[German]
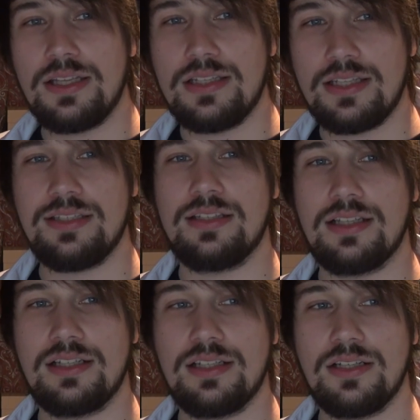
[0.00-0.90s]
in den
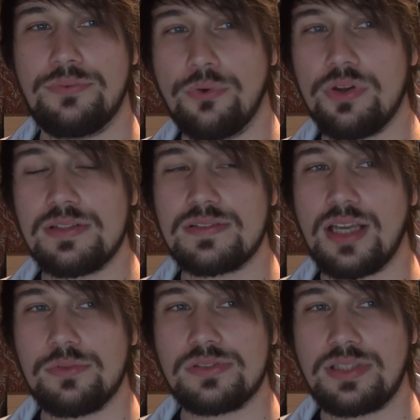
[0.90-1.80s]
äh, vorigen
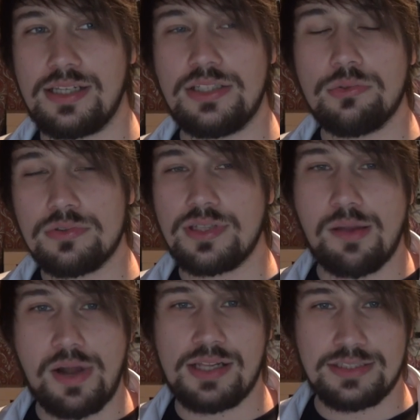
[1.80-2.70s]
Star Wars-Teilen hier und da
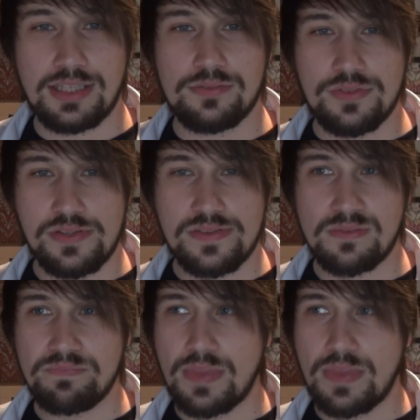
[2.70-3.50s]
mal einen kleinen Witz,